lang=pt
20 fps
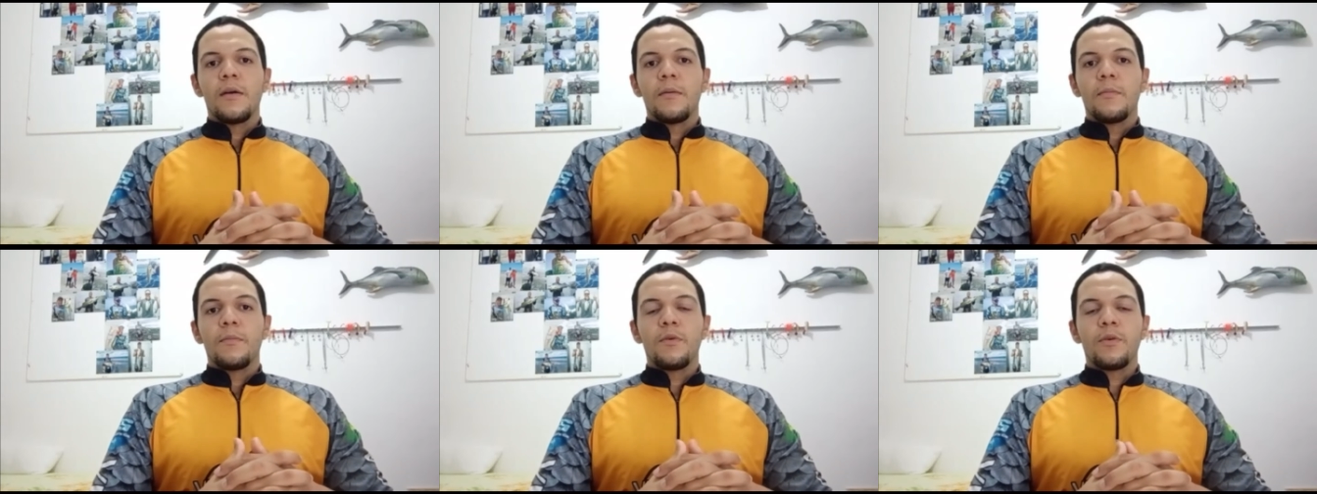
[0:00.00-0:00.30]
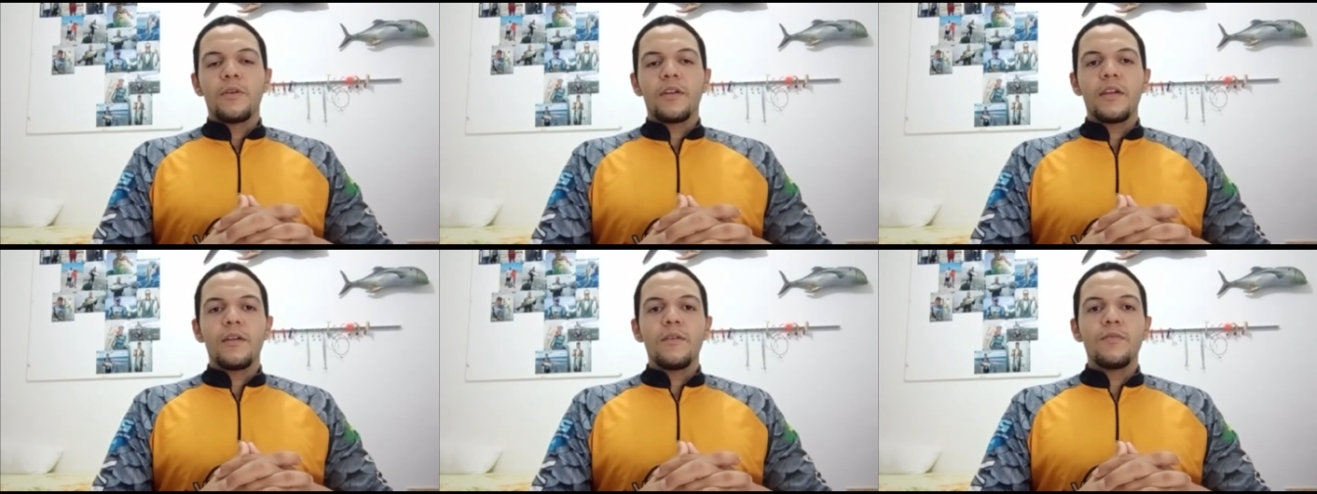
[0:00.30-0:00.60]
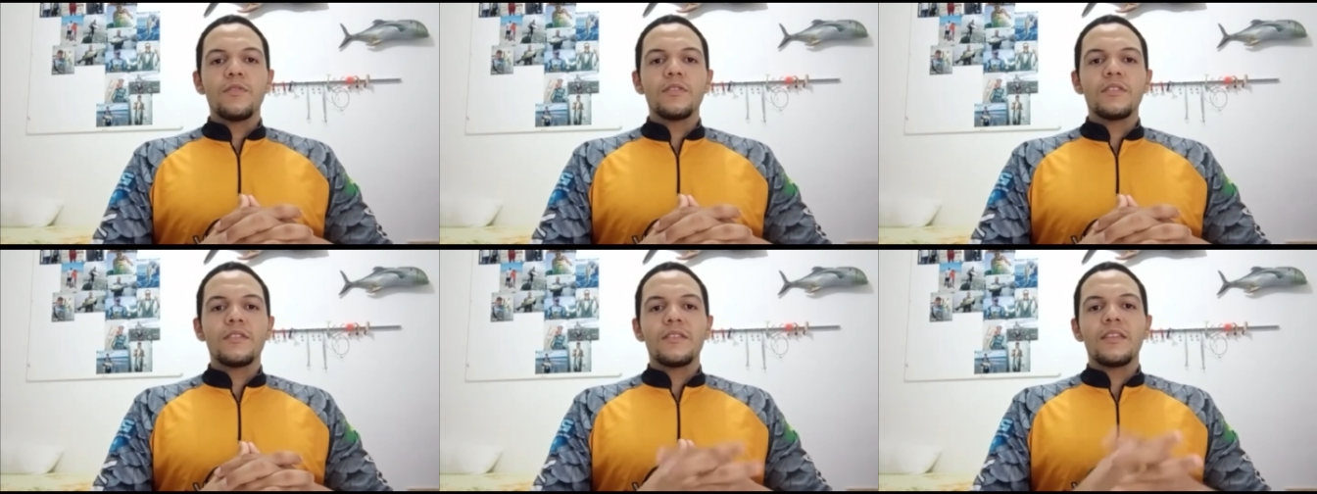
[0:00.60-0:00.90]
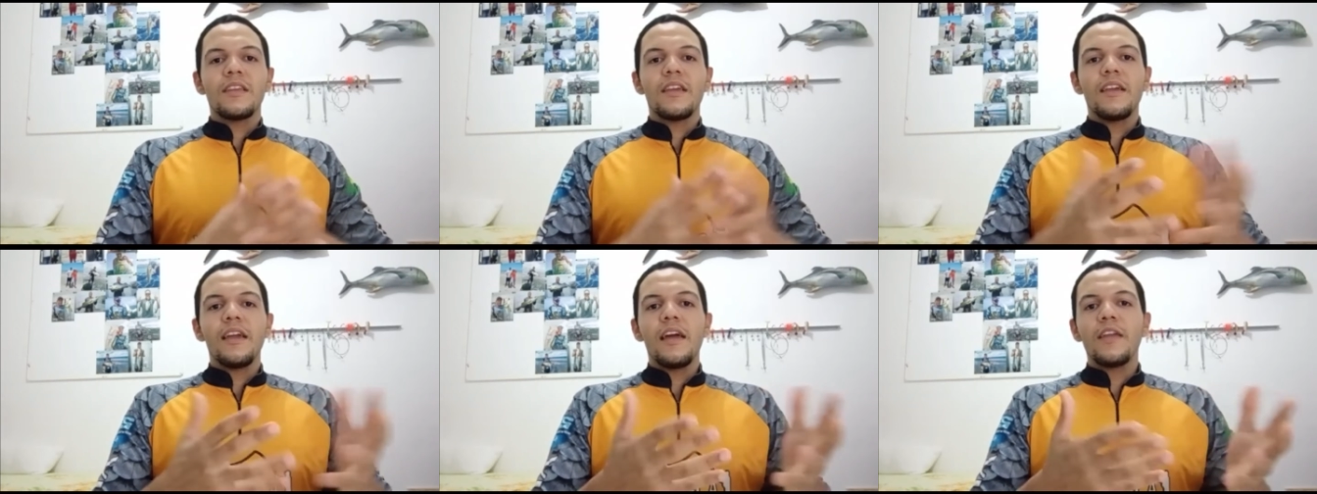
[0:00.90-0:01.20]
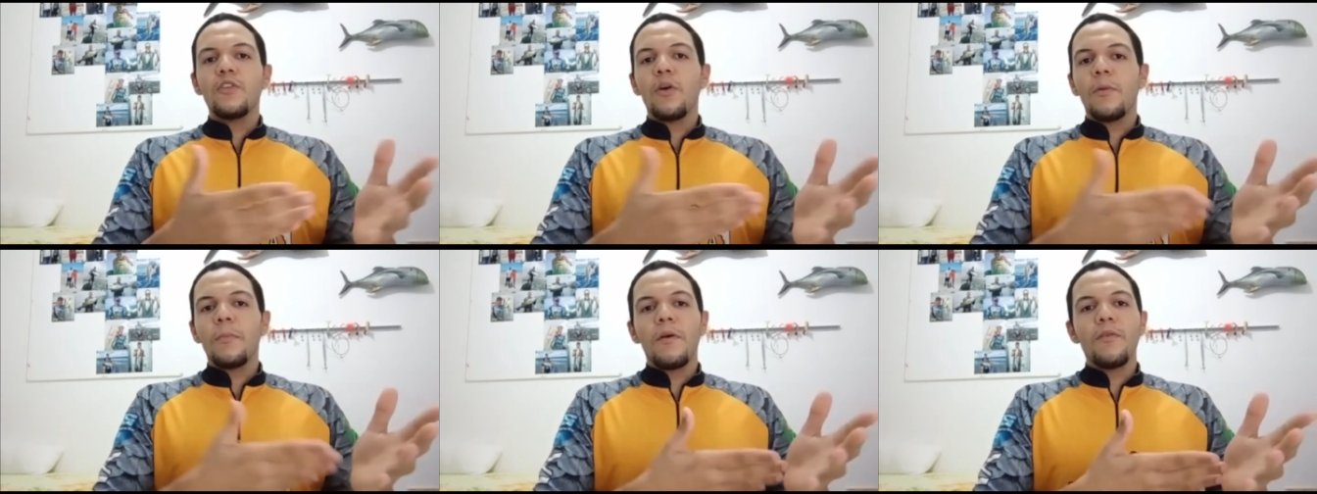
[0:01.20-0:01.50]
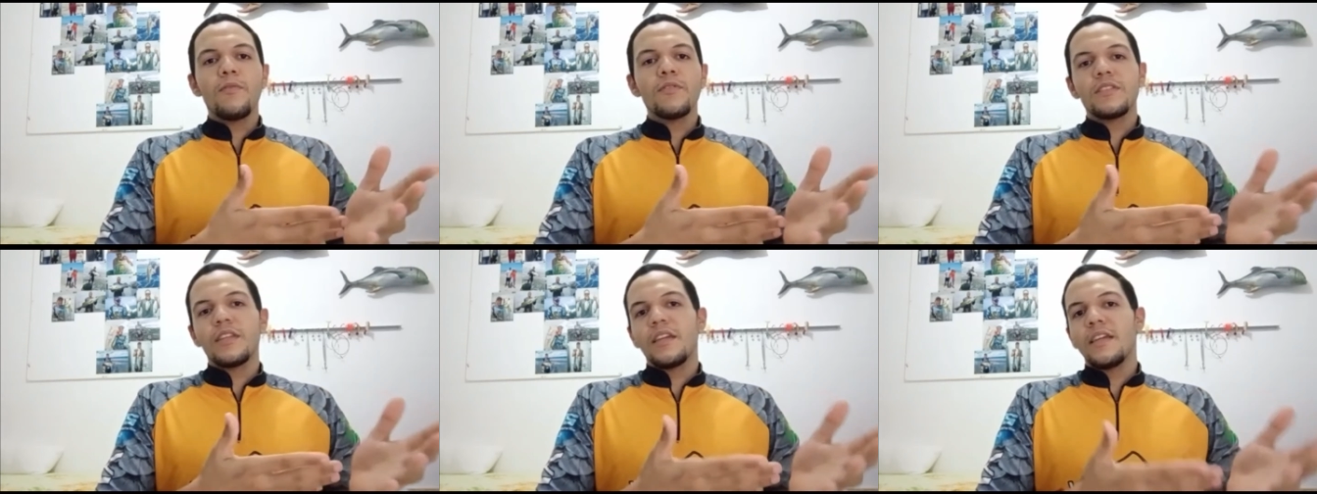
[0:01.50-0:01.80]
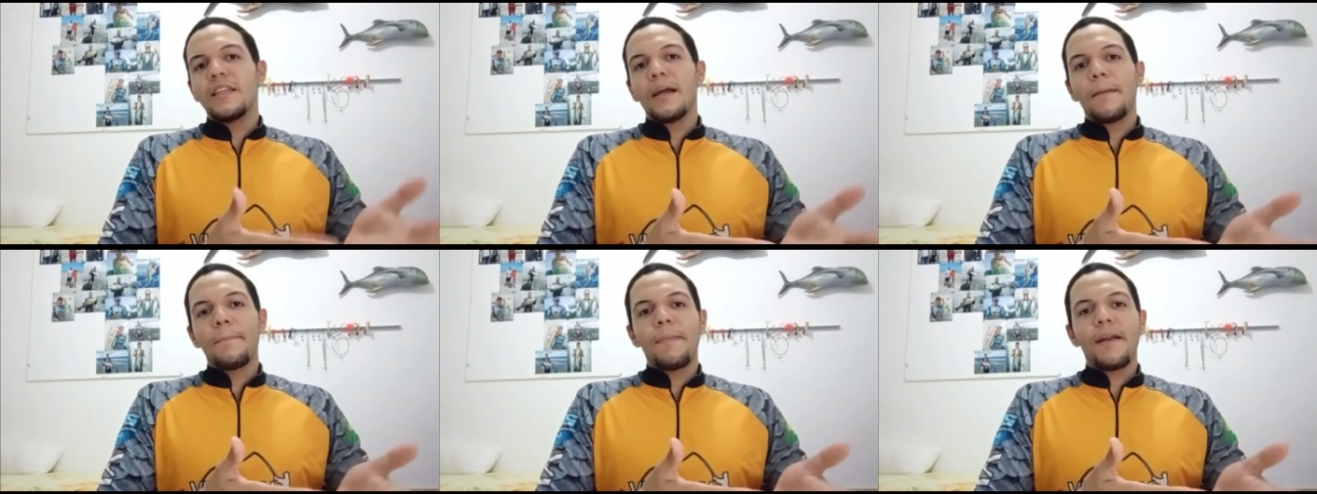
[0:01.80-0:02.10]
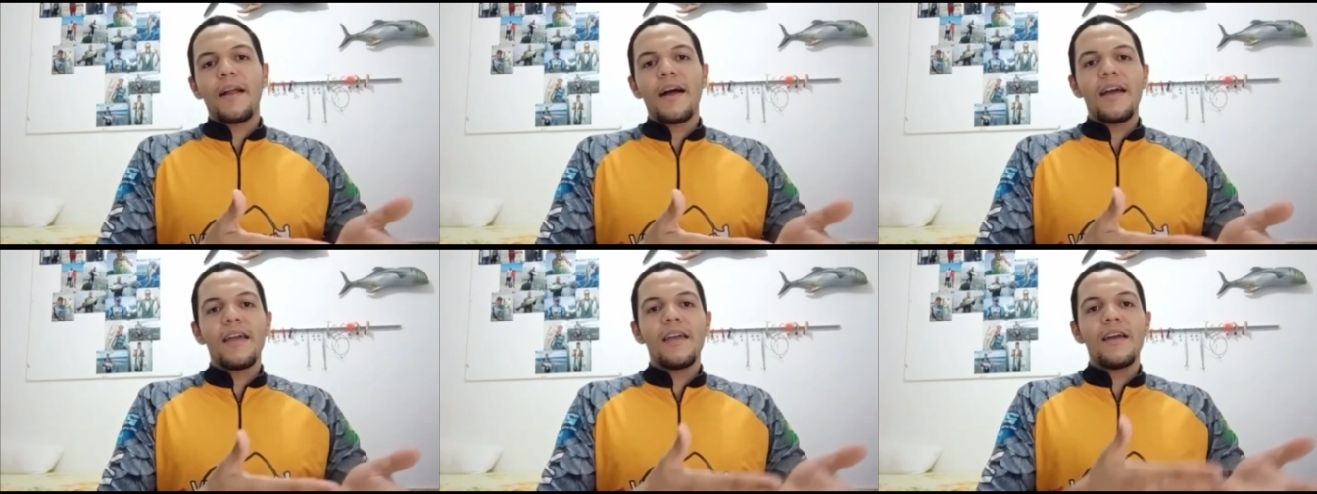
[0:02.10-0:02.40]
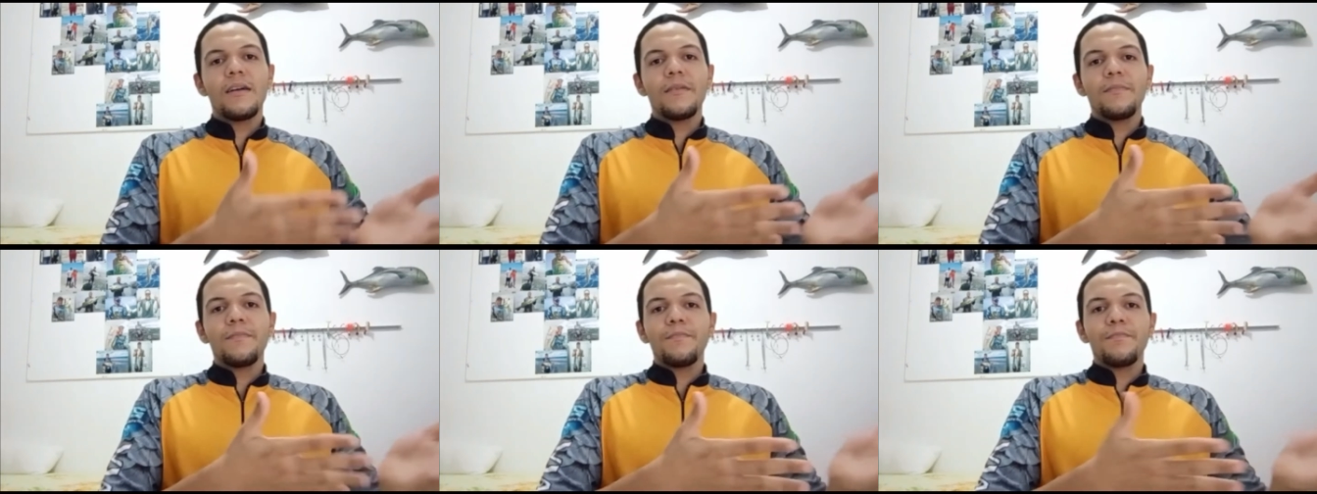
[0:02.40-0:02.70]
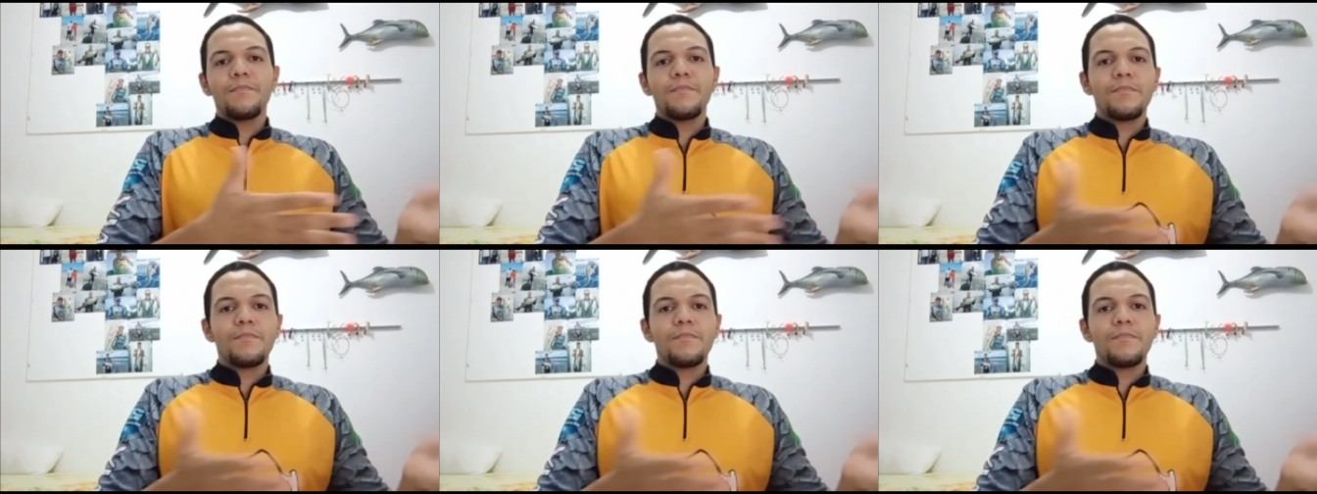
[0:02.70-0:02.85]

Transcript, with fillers: Porque você é normal você ir na praia,